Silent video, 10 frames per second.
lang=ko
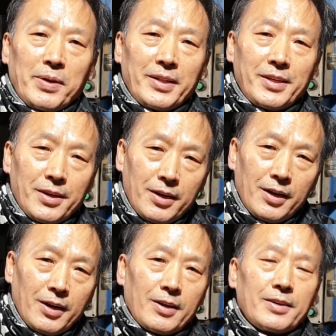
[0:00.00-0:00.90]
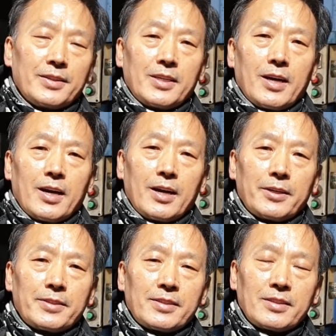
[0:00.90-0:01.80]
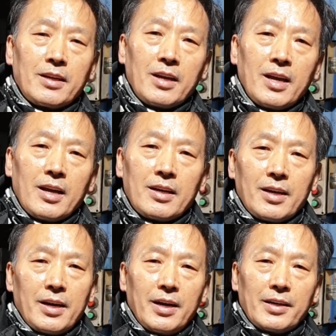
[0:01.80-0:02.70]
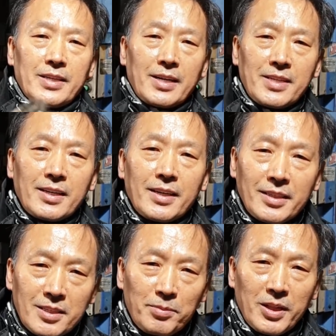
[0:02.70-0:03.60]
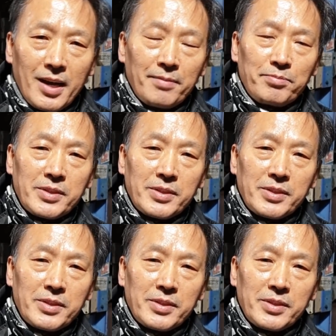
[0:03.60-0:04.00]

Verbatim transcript: 벨트를 이제 어, 장착을 했습니다.